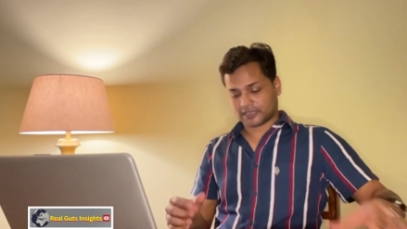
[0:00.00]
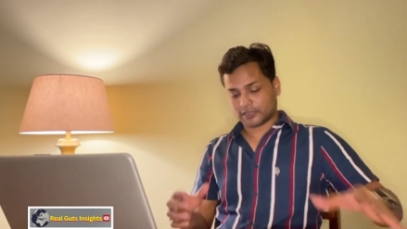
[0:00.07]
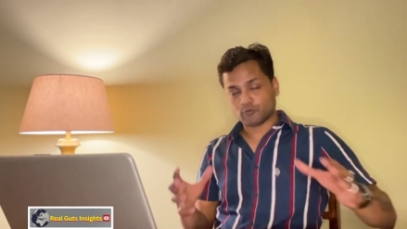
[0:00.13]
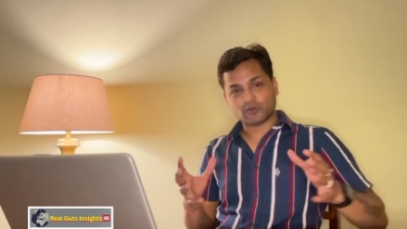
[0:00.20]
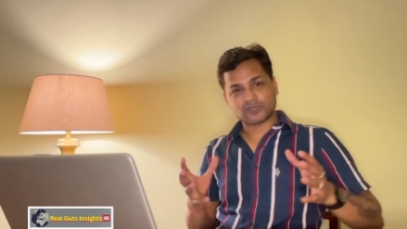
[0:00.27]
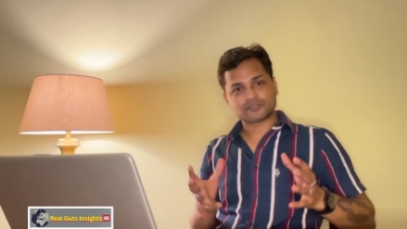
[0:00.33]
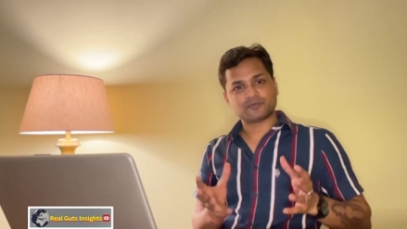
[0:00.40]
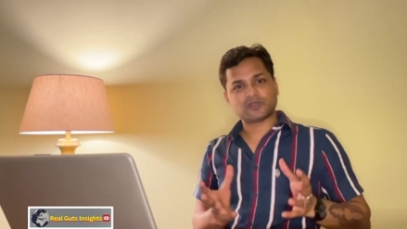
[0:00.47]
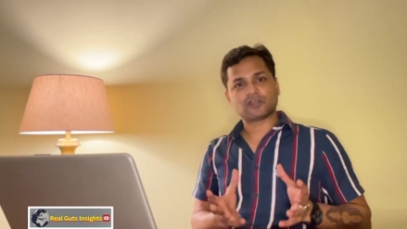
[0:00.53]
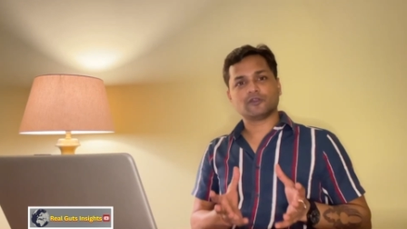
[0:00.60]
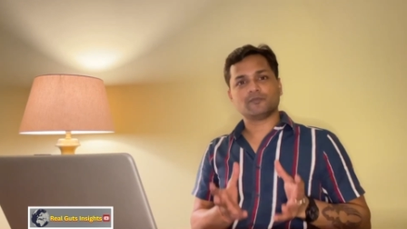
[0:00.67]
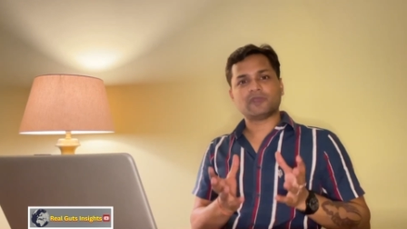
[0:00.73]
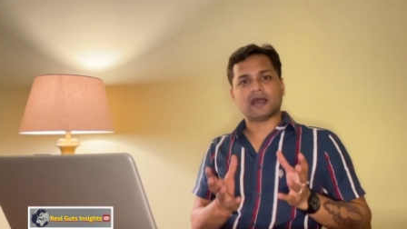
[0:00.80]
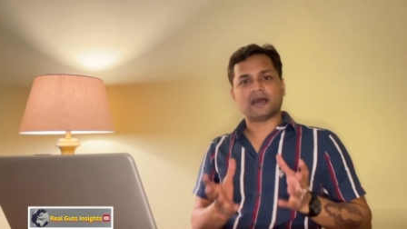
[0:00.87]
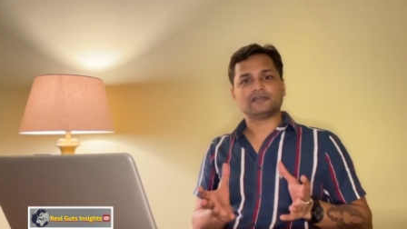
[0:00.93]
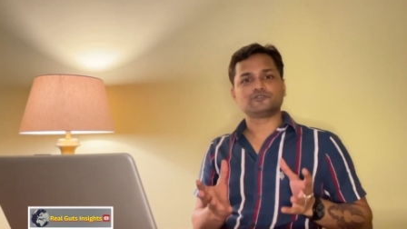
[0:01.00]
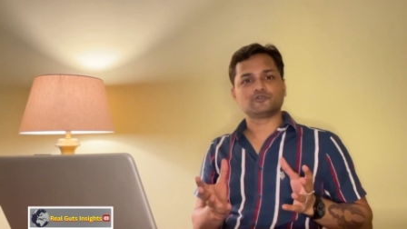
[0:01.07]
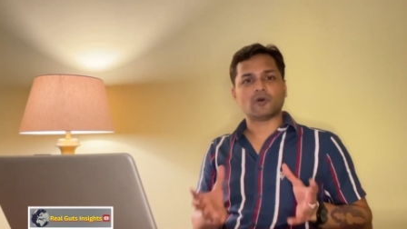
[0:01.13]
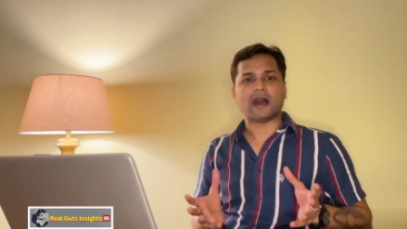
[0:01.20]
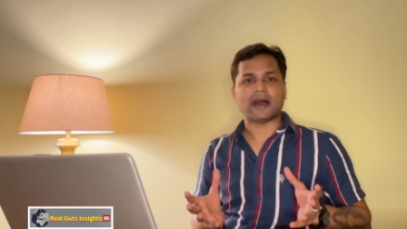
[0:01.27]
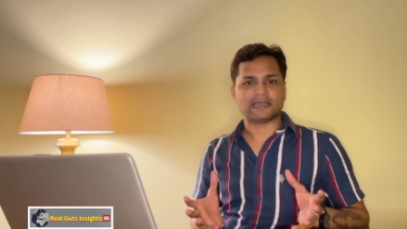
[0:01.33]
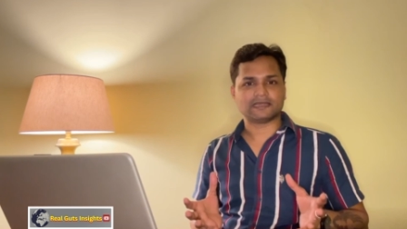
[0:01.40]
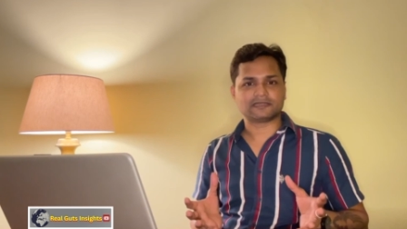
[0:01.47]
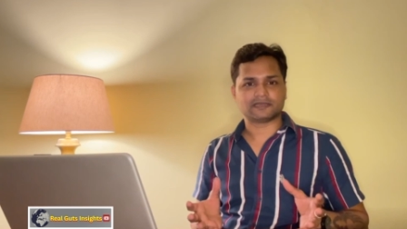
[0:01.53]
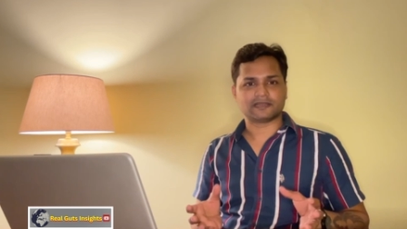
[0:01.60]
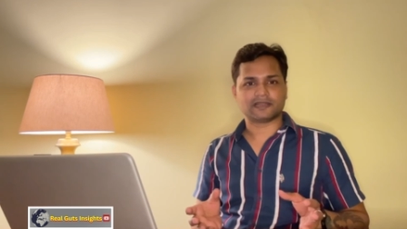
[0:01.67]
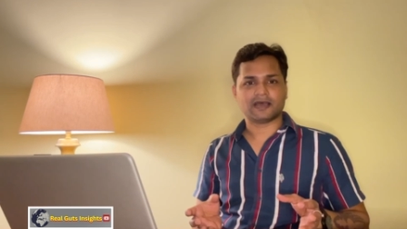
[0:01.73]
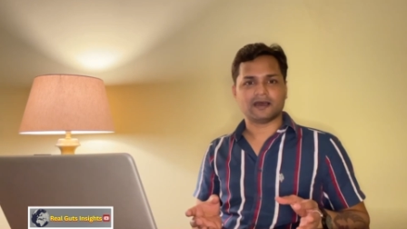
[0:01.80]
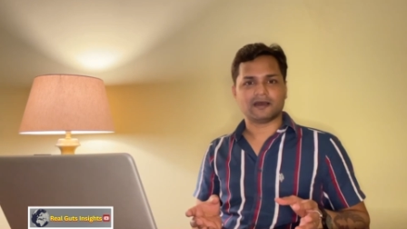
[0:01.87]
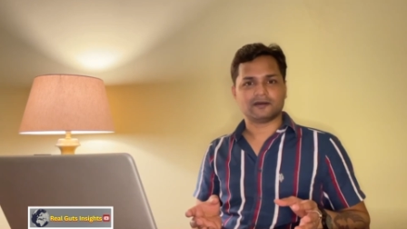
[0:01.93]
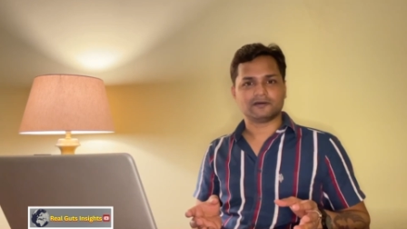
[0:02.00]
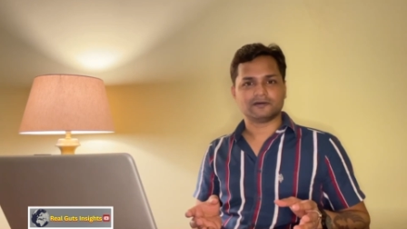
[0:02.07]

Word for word: कि वेस्ट बंगाल में आज जो हालत है ना